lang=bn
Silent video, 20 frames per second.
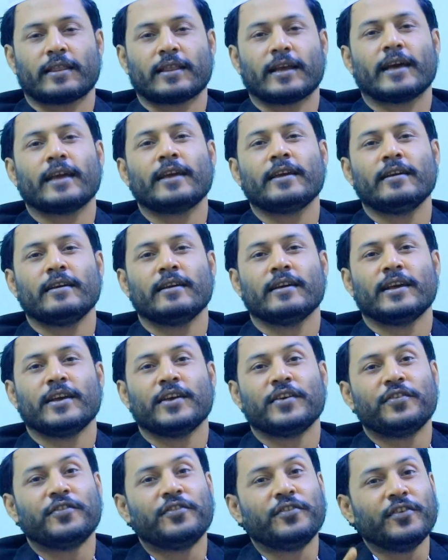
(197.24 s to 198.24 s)
তাই
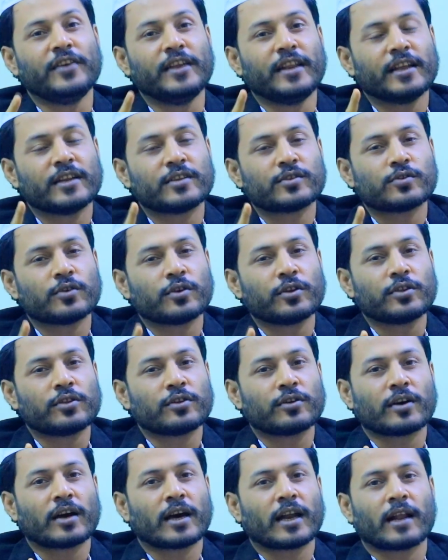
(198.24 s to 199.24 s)
ফিরের
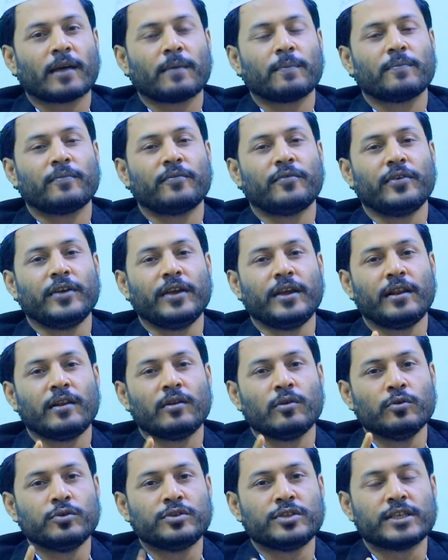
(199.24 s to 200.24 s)
চরিত্র খারাপ ফির
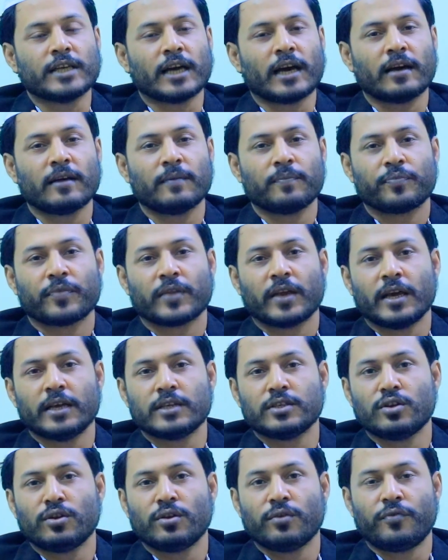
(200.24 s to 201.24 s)
লুচ্চা
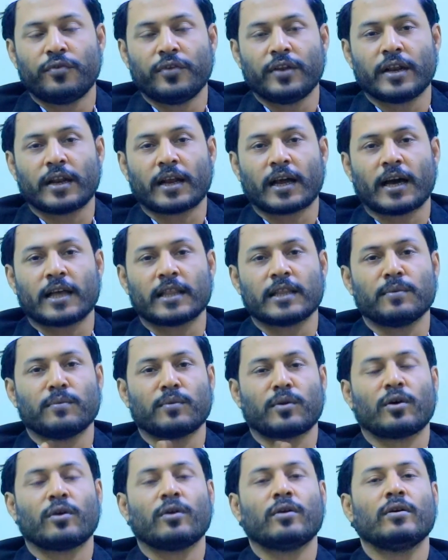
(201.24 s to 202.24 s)
এই জন্য ফিরের
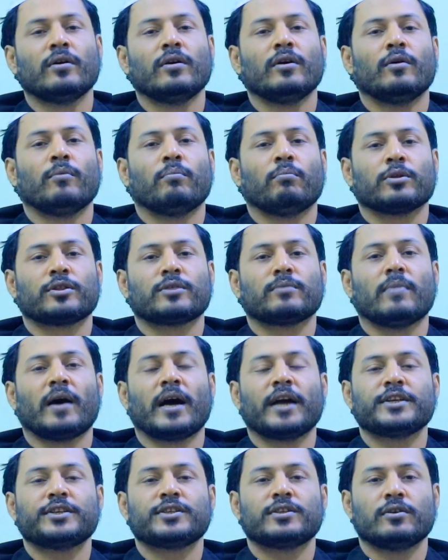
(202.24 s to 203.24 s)
খাদেমরাও
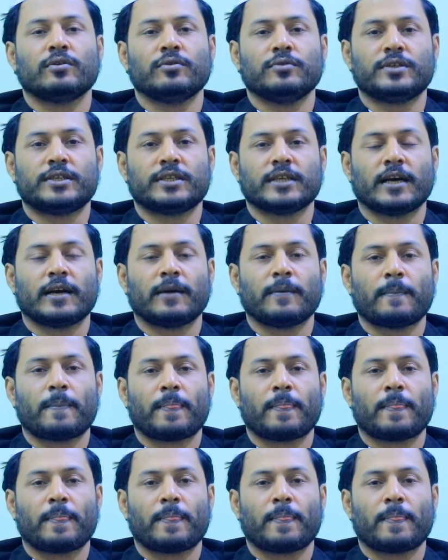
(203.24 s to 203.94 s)
বদমাইশ লুচ্চা